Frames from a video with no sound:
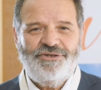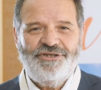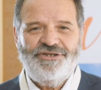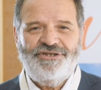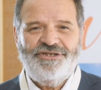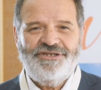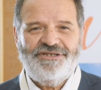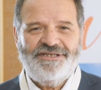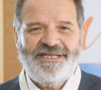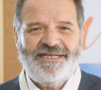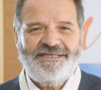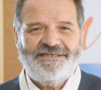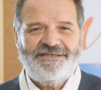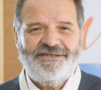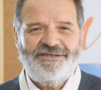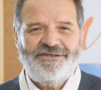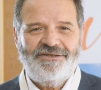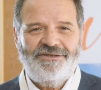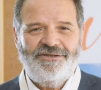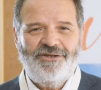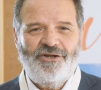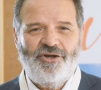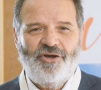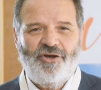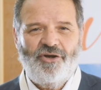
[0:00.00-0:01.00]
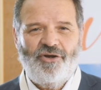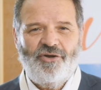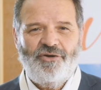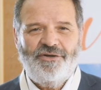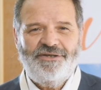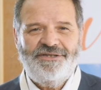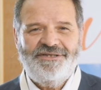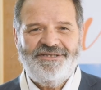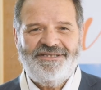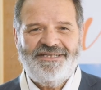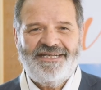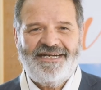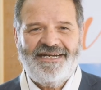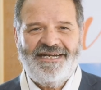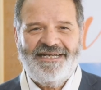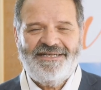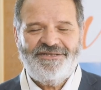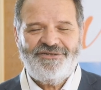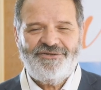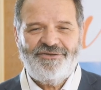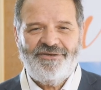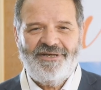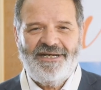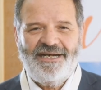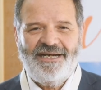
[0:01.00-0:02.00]
di Città Law
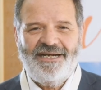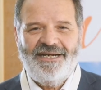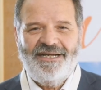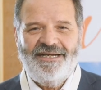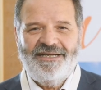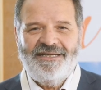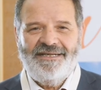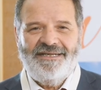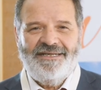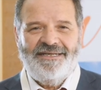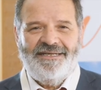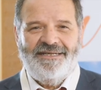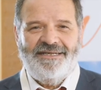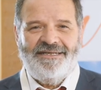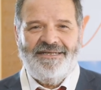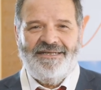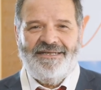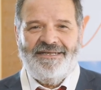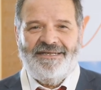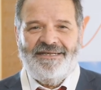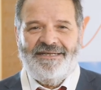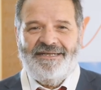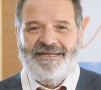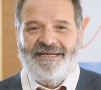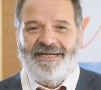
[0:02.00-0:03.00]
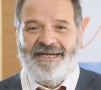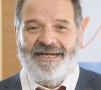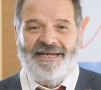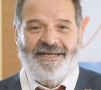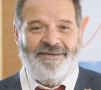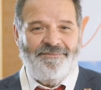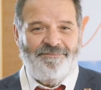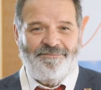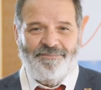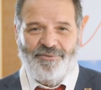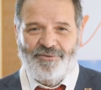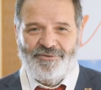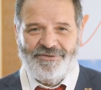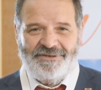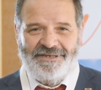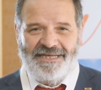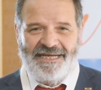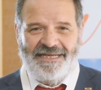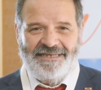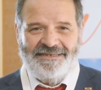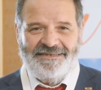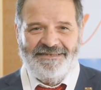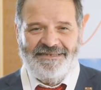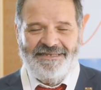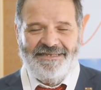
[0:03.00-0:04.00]
International è
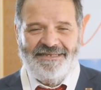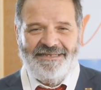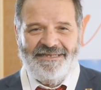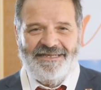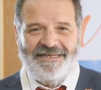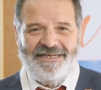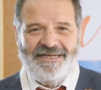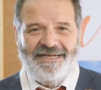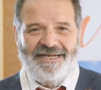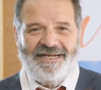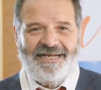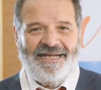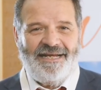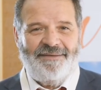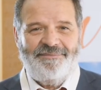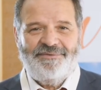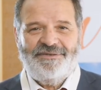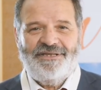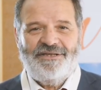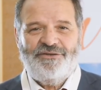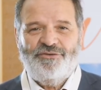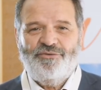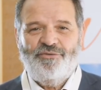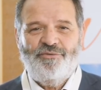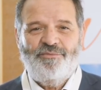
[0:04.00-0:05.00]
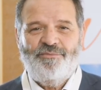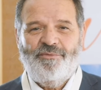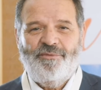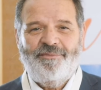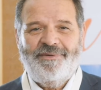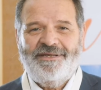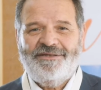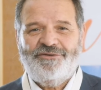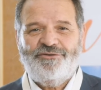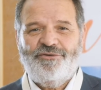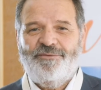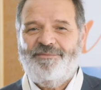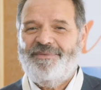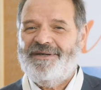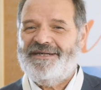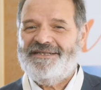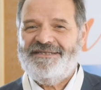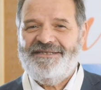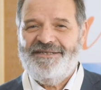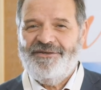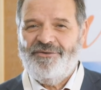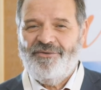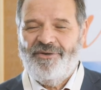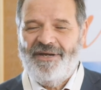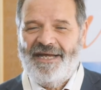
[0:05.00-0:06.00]
importante, è capitato in un momento
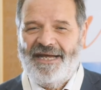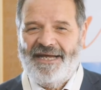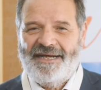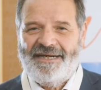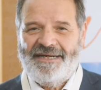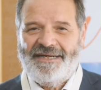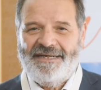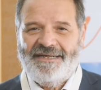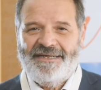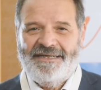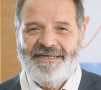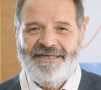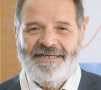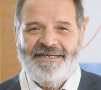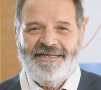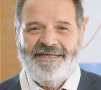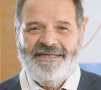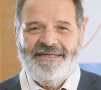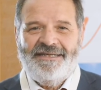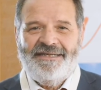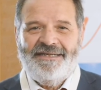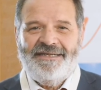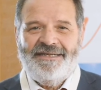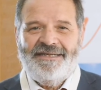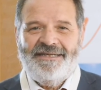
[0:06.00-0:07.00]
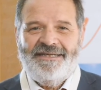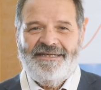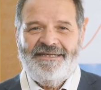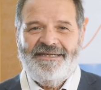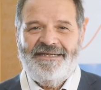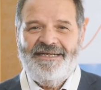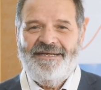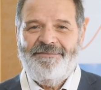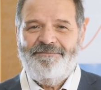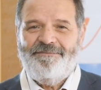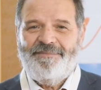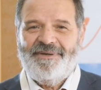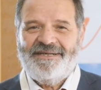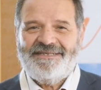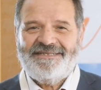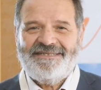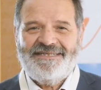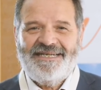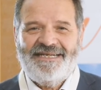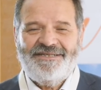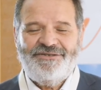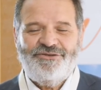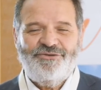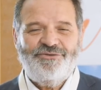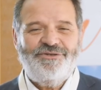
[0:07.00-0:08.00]
particolare. Il
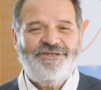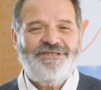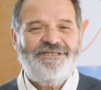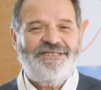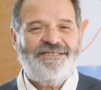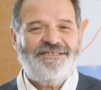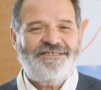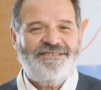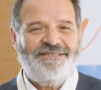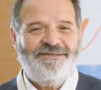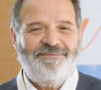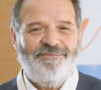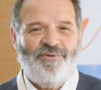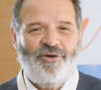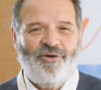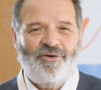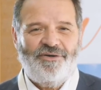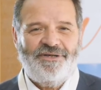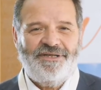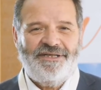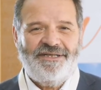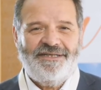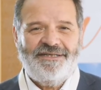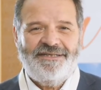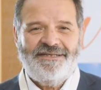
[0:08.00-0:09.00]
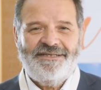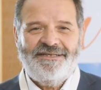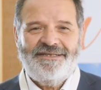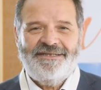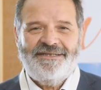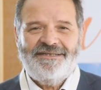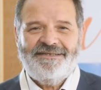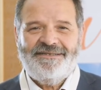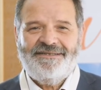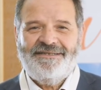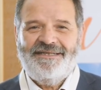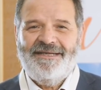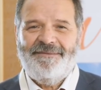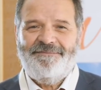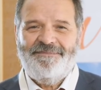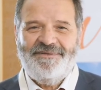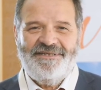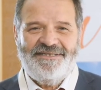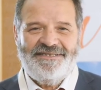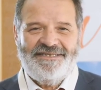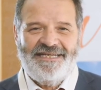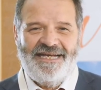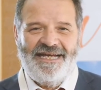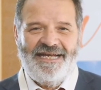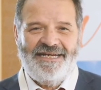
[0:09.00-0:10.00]
passaggio di testimoni da
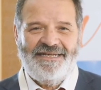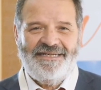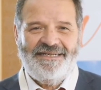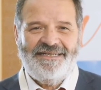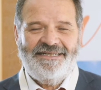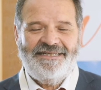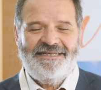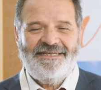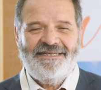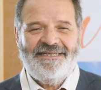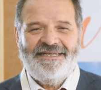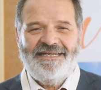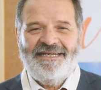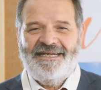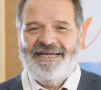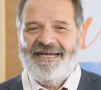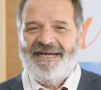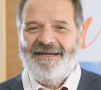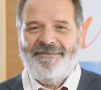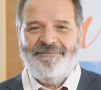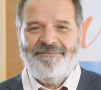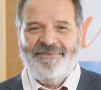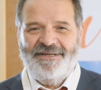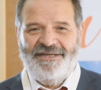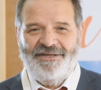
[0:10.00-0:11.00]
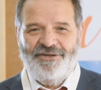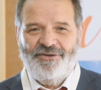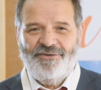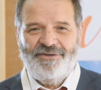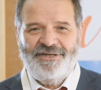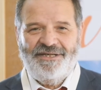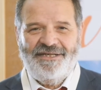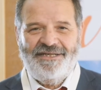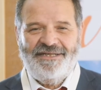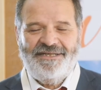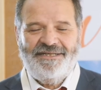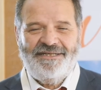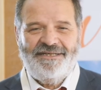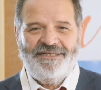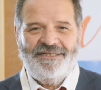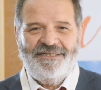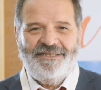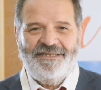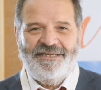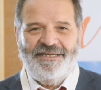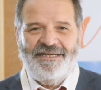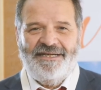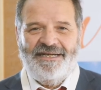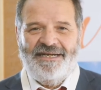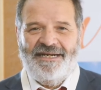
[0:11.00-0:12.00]
Pisani a Migliorini
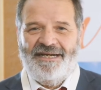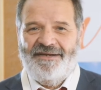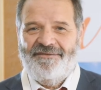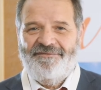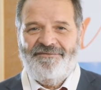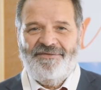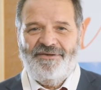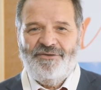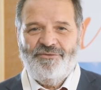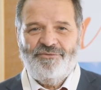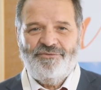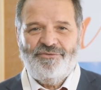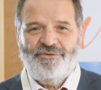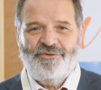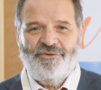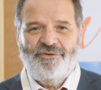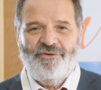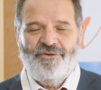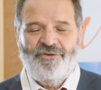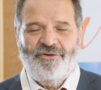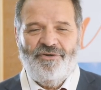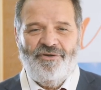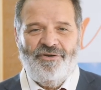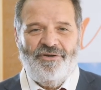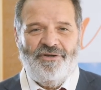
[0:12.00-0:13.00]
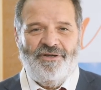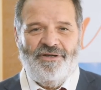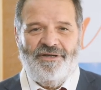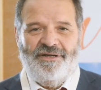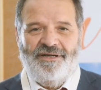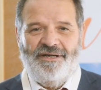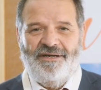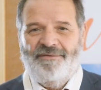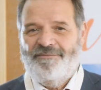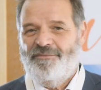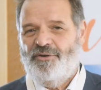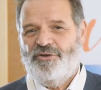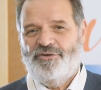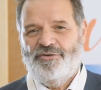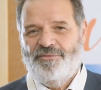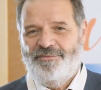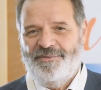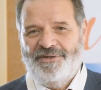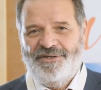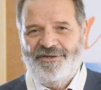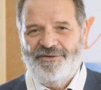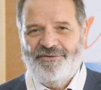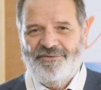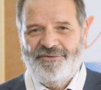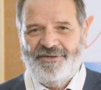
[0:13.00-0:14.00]
è avvenuto nel modo
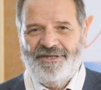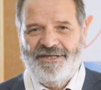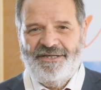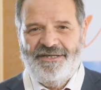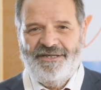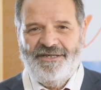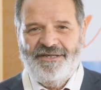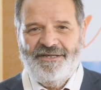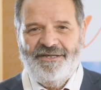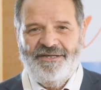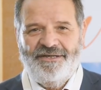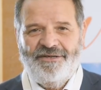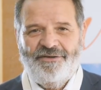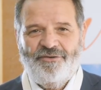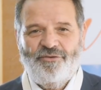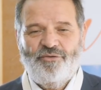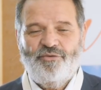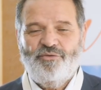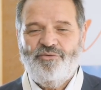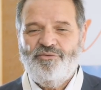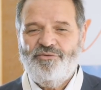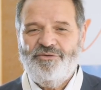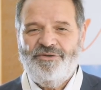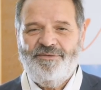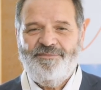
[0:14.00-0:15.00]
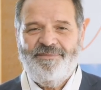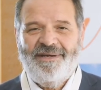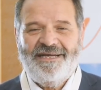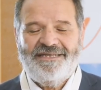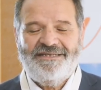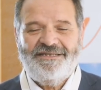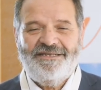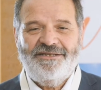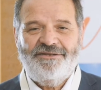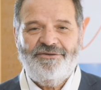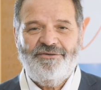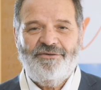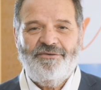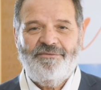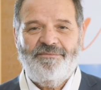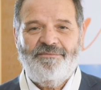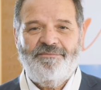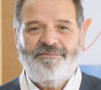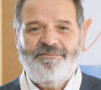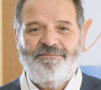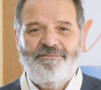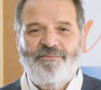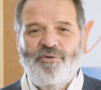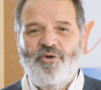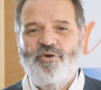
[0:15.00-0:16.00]
migliore, con un dibattito
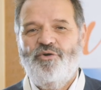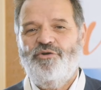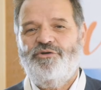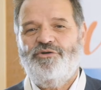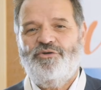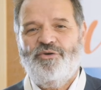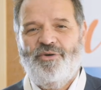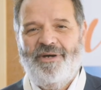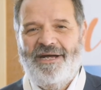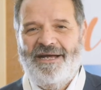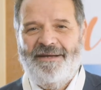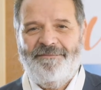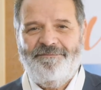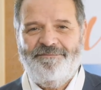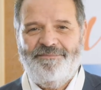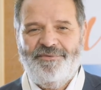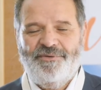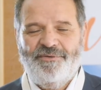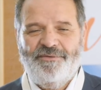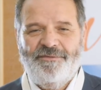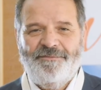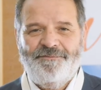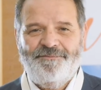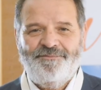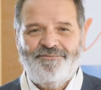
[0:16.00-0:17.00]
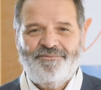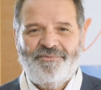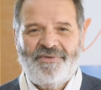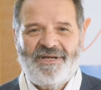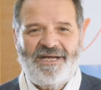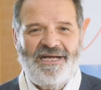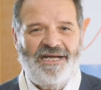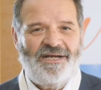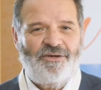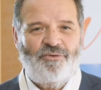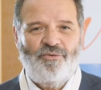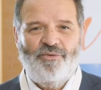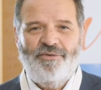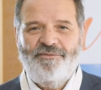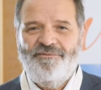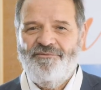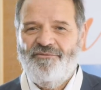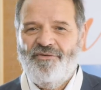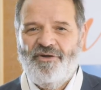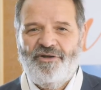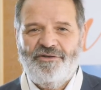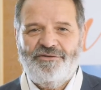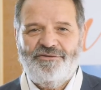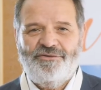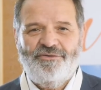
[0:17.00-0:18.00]
molto ampio che ha
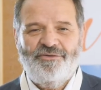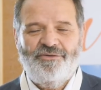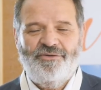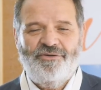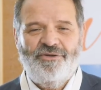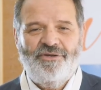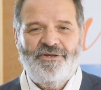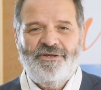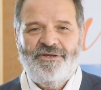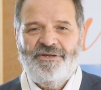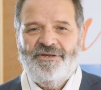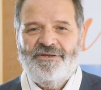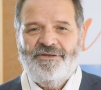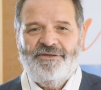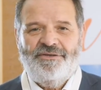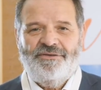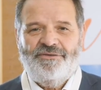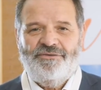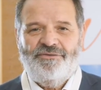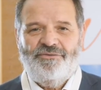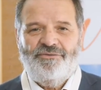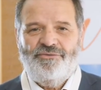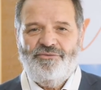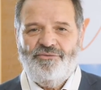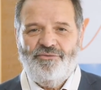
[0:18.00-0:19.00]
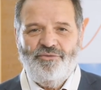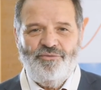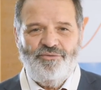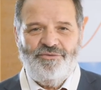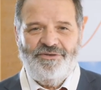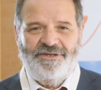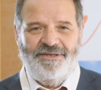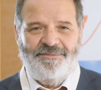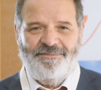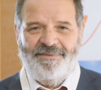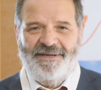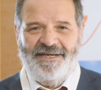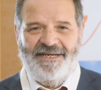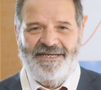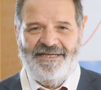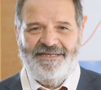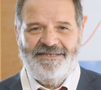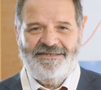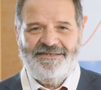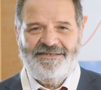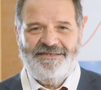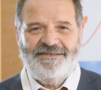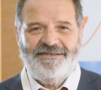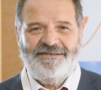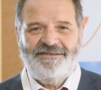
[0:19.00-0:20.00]
coinvolto tutti i
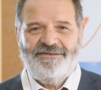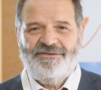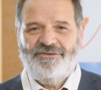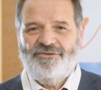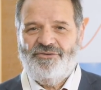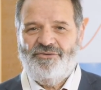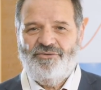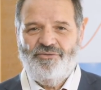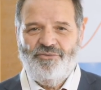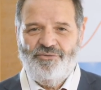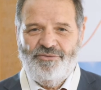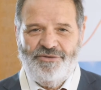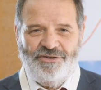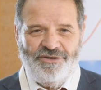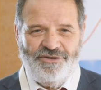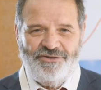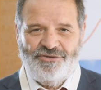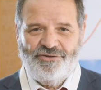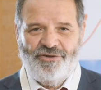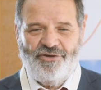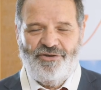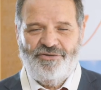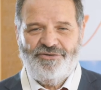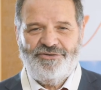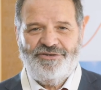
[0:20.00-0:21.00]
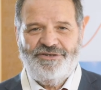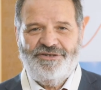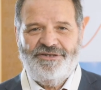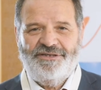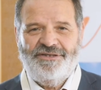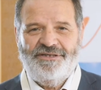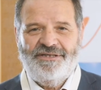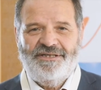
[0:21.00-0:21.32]
paesi, tutti i soci